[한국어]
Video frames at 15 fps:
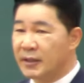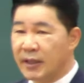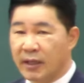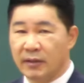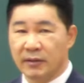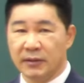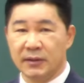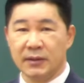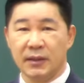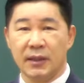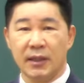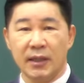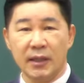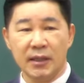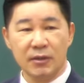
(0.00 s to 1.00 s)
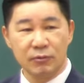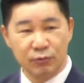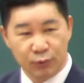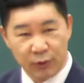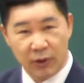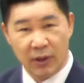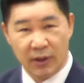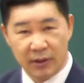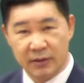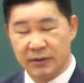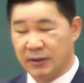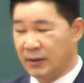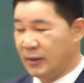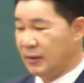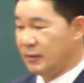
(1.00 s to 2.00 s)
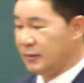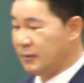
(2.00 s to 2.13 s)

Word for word: 내가 어떻게 후대를 한 것인가?